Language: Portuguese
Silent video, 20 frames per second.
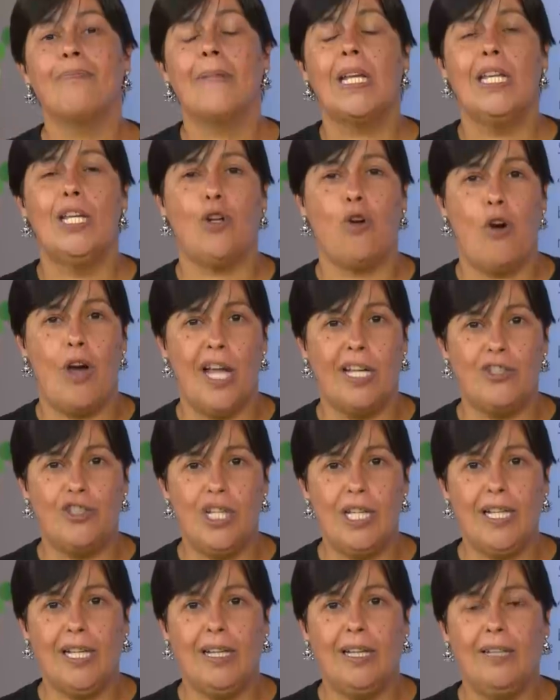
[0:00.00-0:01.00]
E qual é a
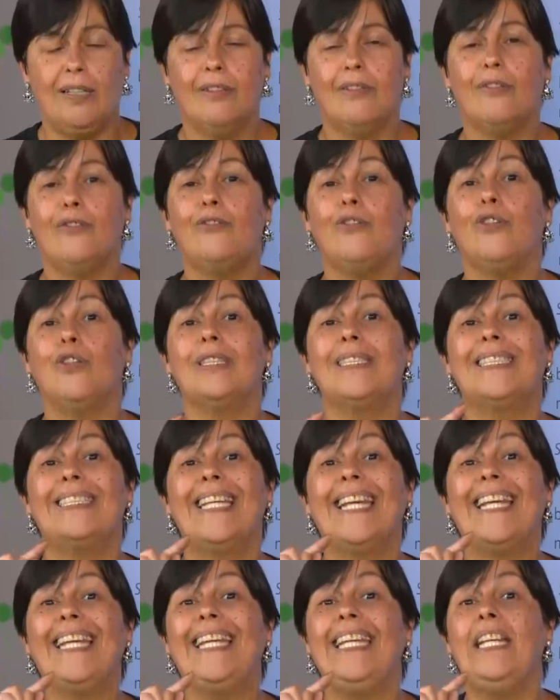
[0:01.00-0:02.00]
dica?
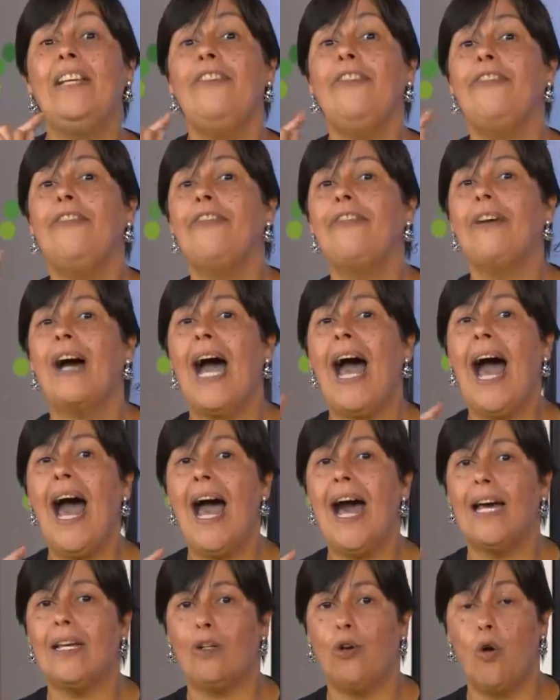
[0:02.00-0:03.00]
Você
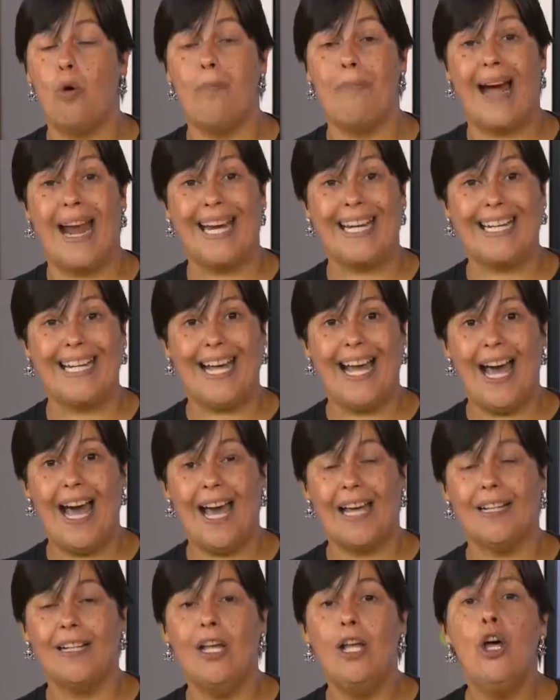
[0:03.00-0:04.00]
grifar ou
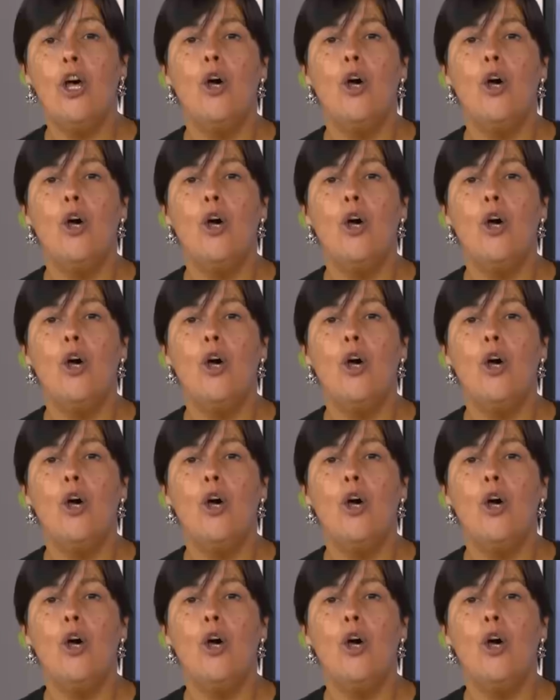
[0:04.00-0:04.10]
marcar